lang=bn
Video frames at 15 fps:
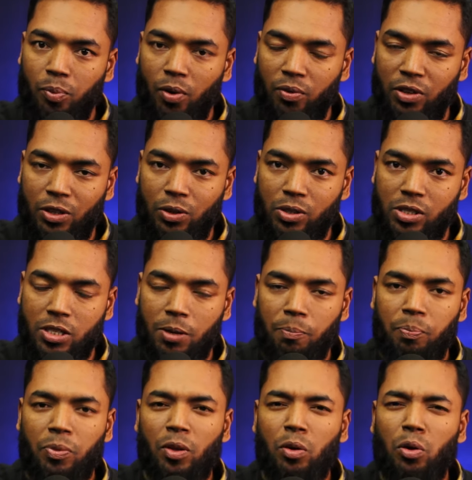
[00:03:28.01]
প্রফিট হচ্ছে
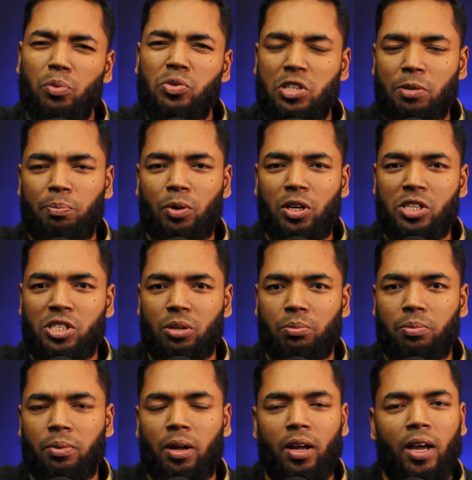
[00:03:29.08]
খুব সিম্পল হিসাব
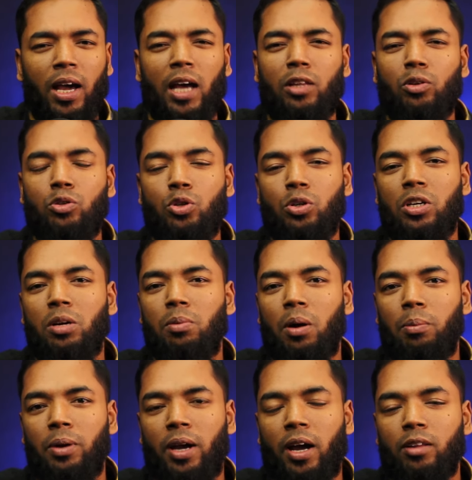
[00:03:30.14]
এত
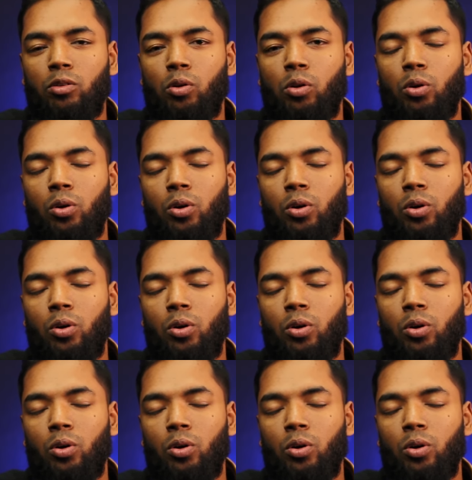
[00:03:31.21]
জটিলভাবে এত